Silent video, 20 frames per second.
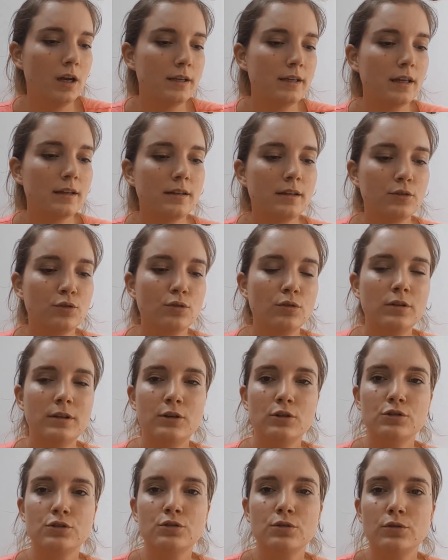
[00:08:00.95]
Il y a des trucs
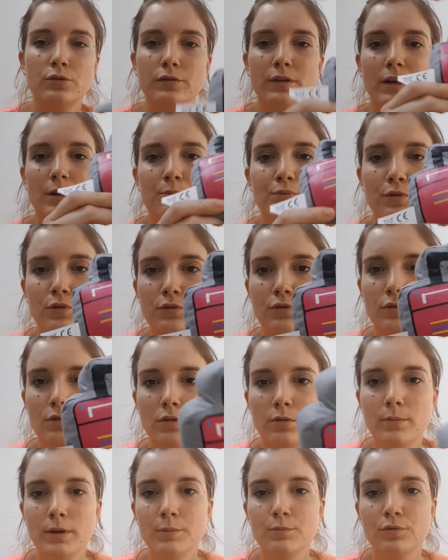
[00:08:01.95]
que je trouve un peu
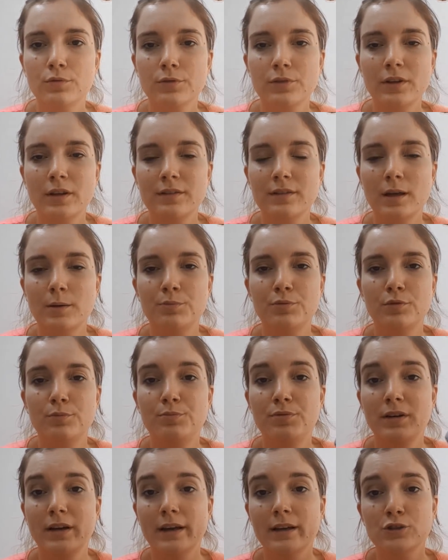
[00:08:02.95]
nuls, mais bon, ça, ça peut
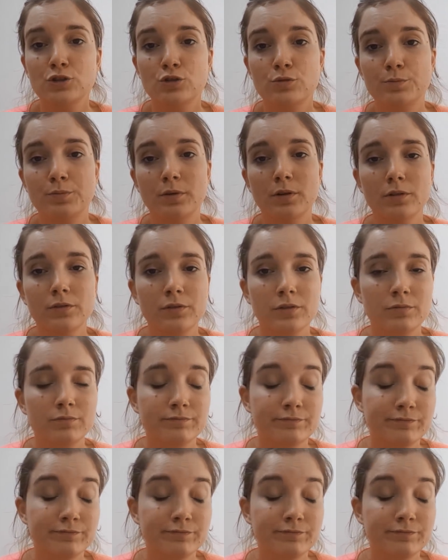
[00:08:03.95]
plaire, je pense.